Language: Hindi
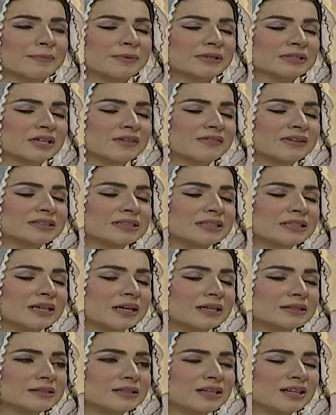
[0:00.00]
पास खुवान
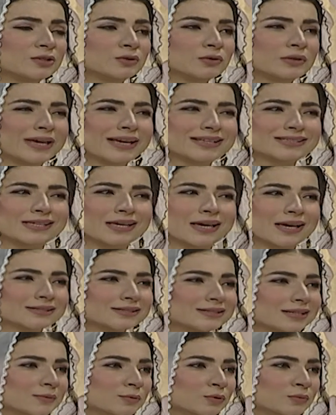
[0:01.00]
आती हैं तो कैसे
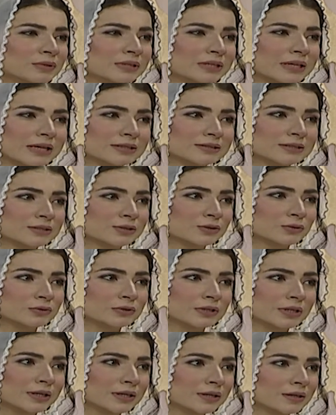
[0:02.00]
कैसे अमूमन केसेस
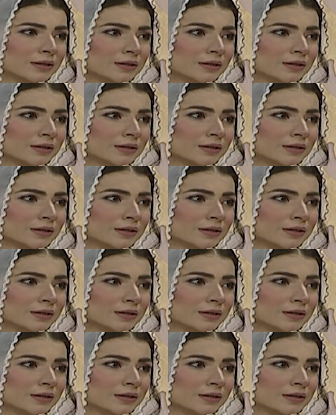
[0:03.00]
होते हैं